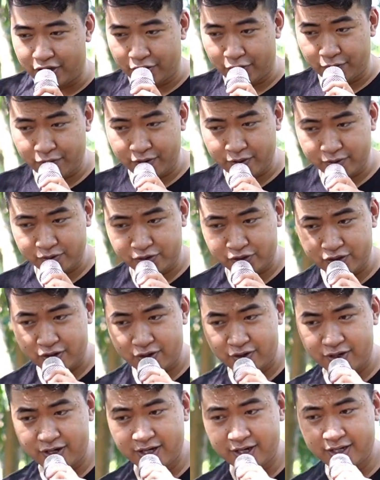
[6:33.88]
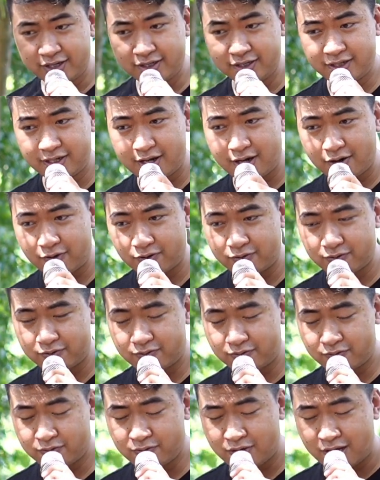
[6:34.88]
yêu nhau cho đơn đau
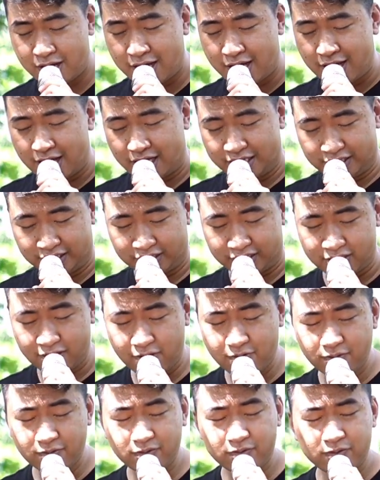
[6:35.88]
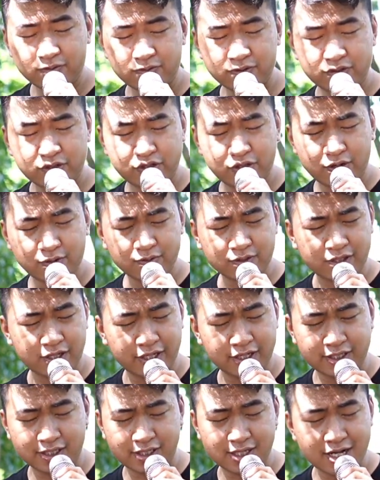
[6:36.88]
hằng sâu
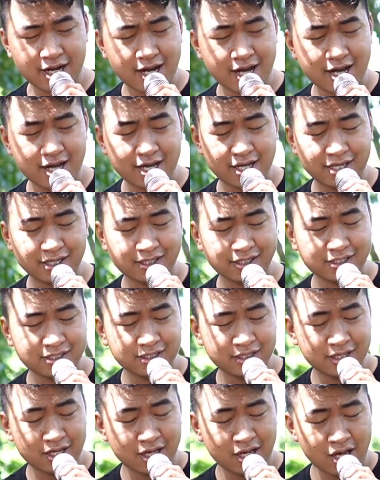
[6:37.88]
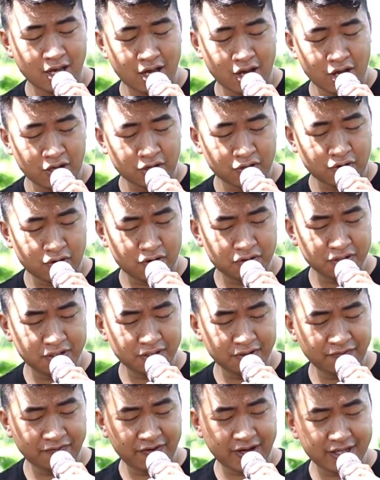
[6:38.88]
trong thì xa có
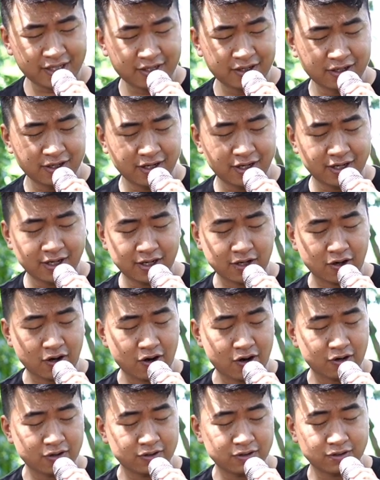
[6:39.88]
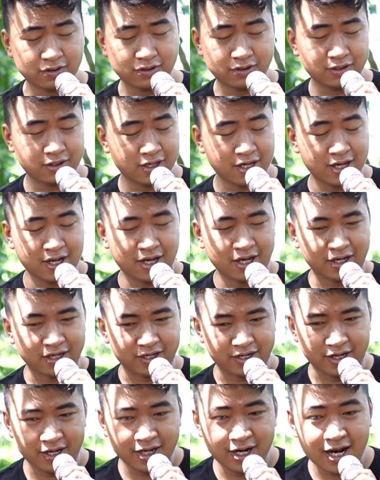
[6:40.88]
những vết thương còn
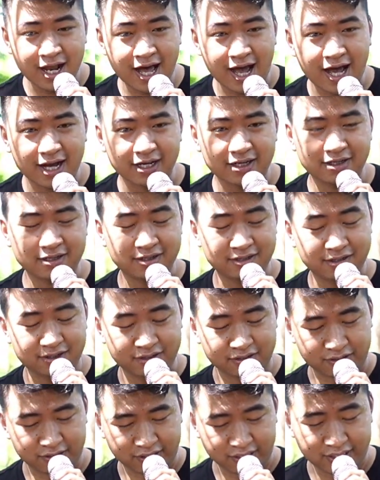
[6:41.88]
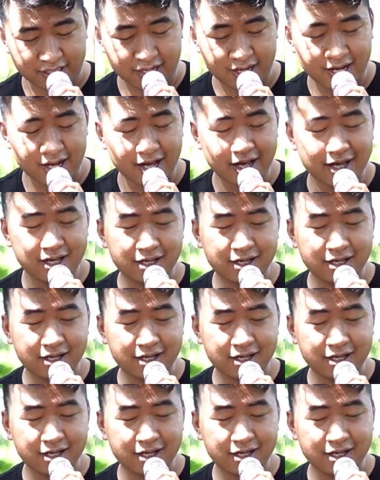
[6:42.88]
để lại đời ta